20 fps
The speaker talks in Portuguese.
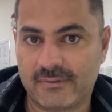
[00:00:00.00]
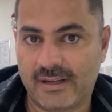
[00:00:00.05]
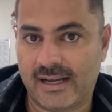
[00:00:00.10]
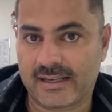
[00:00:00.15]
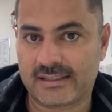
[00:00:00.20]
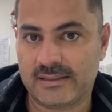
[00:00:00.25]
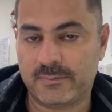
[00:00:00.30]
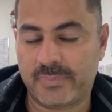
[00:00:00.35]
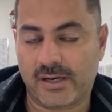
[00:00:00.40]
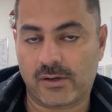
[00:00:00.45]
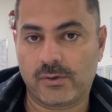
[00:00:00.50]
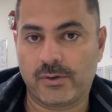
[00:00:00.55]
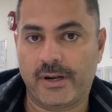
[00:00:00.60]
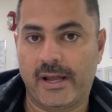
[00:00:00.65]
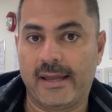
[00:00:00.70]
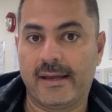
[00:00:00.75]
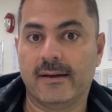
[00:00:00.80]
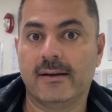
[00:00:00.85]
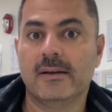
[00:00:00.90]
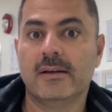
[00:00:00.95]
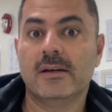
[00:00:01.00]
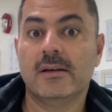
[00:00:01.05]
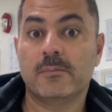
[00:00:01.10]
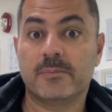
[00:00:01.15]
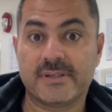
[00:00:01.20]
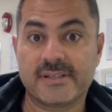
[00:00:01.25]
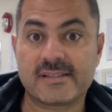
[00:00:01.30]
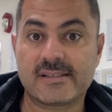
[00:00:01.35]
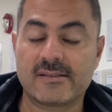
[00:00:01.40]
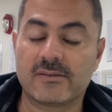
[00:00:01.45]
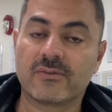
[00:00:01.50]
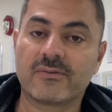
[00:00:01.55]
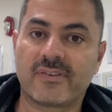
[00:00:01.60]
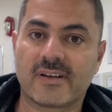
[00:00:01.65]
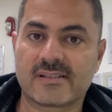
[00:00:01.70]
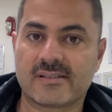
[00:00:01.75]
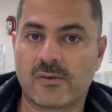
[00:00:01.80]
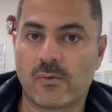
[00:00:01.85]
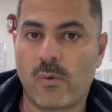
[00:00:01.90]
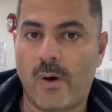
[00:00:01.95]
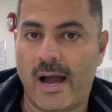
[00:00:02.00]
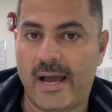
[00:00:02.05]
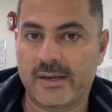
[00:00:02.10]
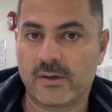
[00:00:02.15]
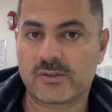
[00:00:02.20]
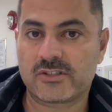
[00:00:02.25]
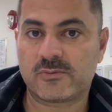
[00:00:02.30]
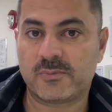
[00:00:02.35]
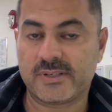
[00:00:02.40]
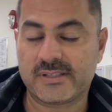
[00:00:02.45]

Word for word: aqui para a Coreia precisam fazer o IELTS,